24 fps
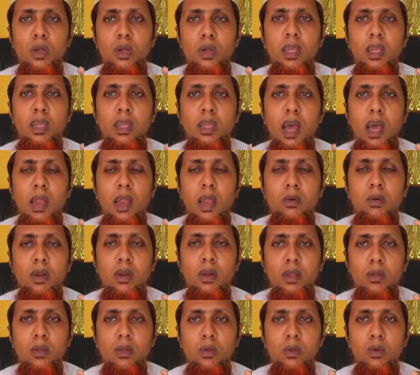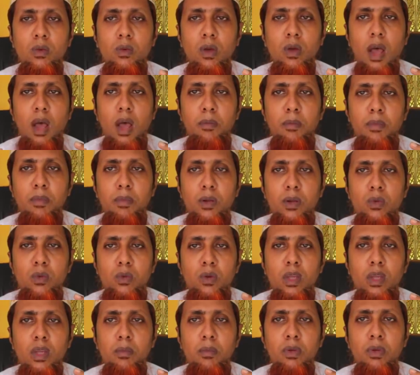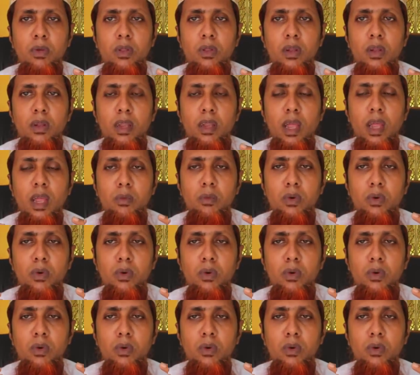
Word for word: তো এই আলোটা কিন্তু আপনার চোখের ভিতরে